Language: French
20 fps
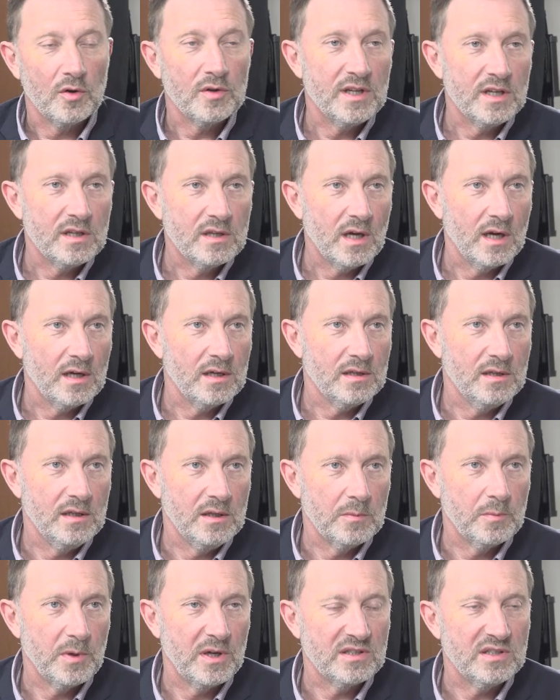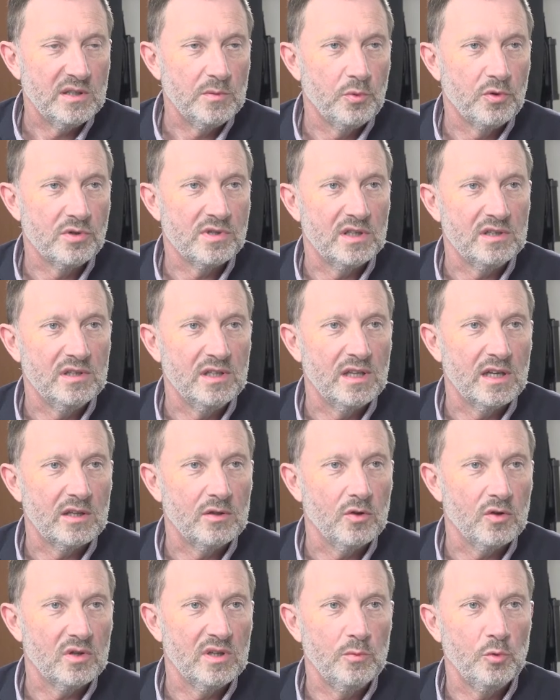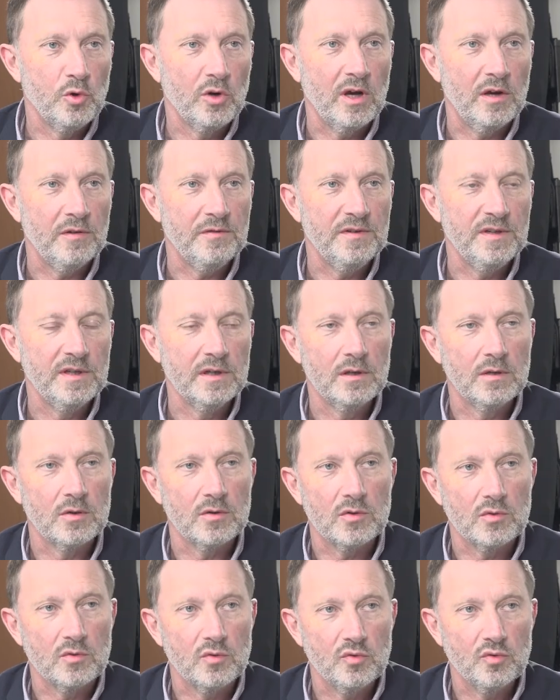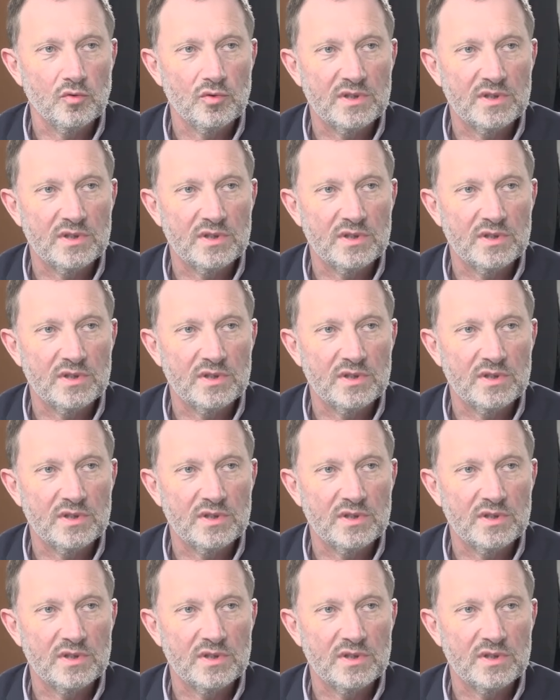le détail des principaux indicateurs démographiques, euh, tout